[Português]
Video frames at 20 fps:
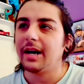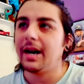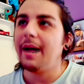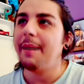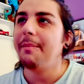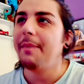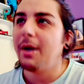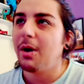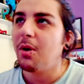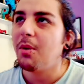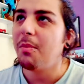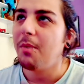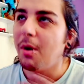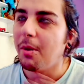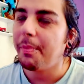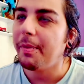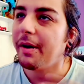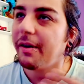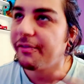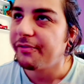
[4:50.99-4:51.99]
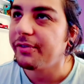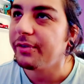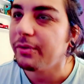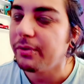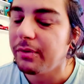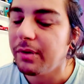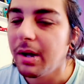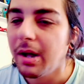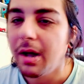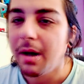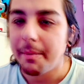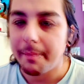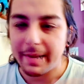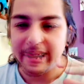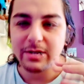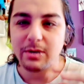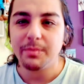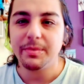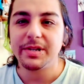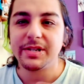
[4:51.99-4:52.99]
meu, meu perfil, mas
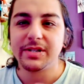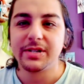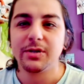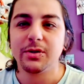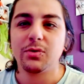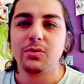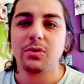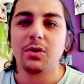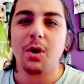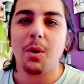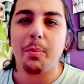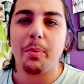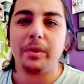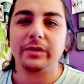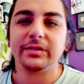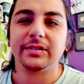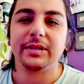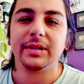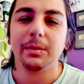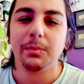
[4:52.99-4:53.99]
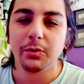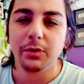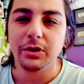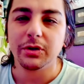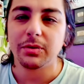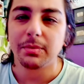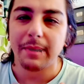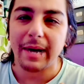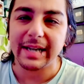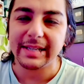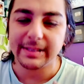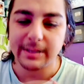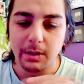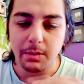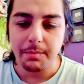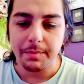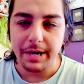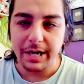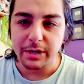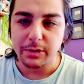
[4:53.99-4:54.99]
eu me sinto que eu posso ser muito mais eu
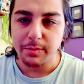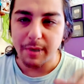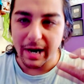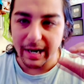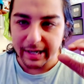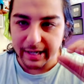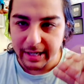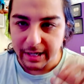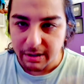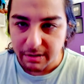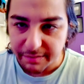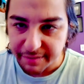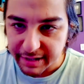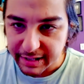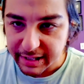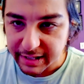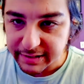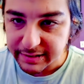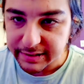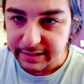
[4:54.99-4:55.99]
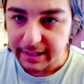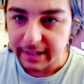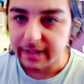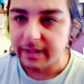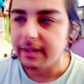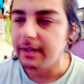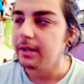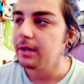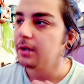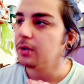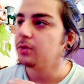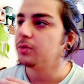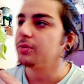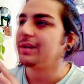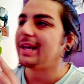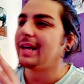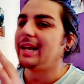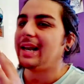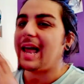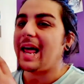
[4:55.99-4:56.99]
mesmo aqui no VDC do
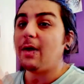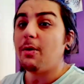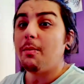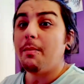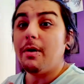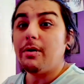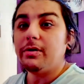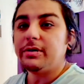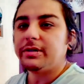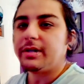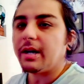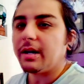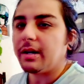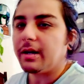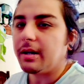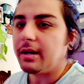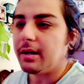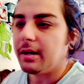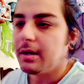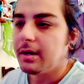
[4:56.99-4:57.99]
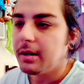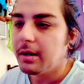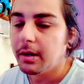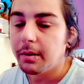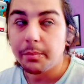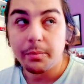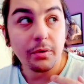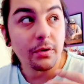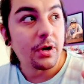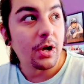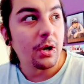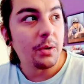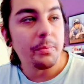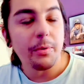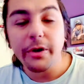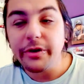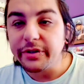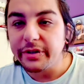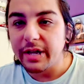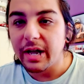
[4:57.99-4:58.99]
que lá no meu Instagram. Porque no meu
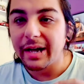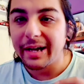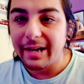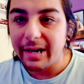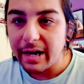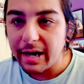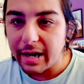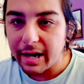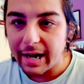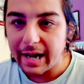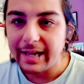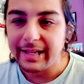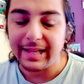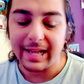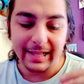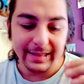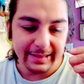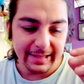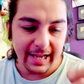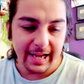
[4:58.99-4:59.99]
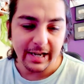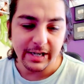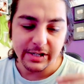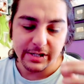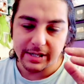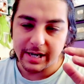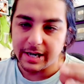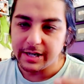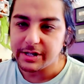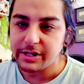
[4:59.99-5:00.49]
Instagram ainda tem gente